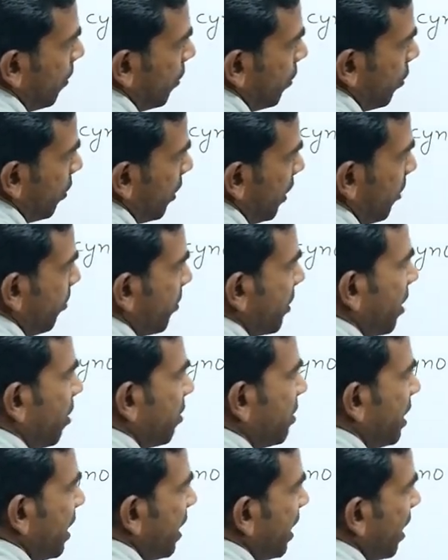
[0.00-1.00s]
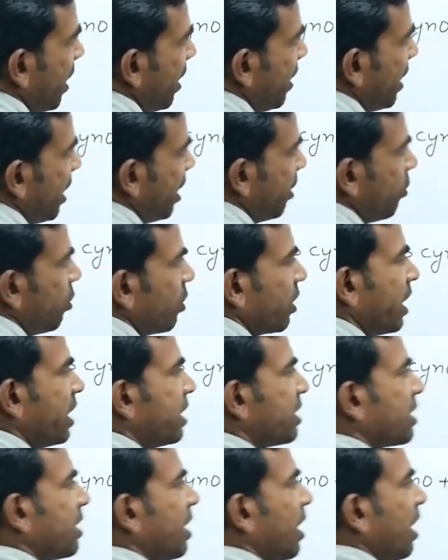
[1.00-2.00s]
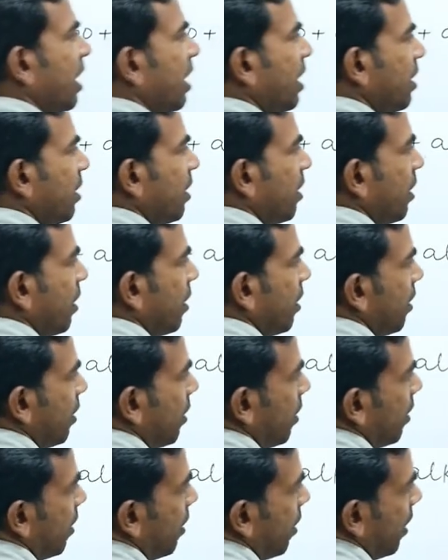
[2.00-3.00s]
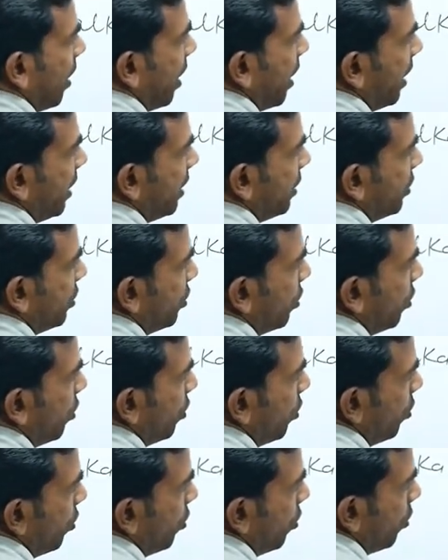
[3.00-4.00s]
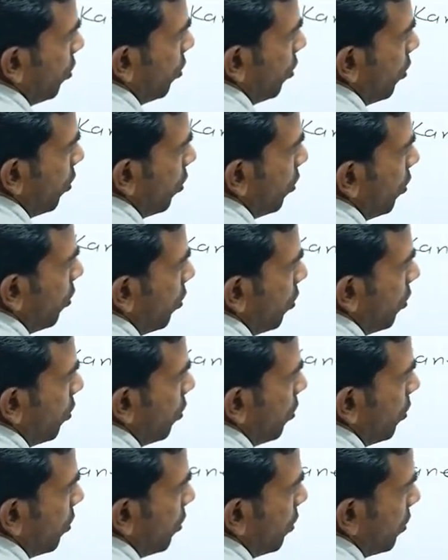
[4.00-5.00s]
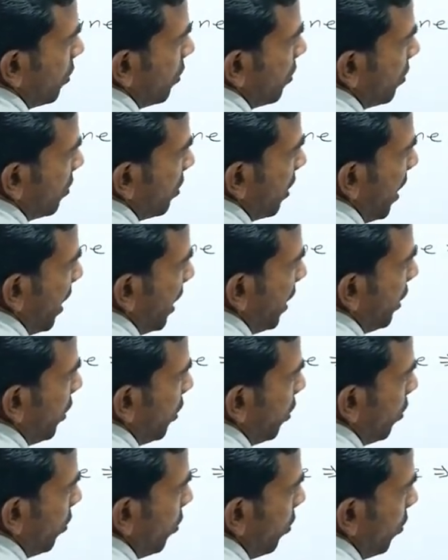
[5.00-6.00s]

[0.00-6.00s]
तो नेम क्या हो जाएगा नेम हो गया इसका आइसो साइनो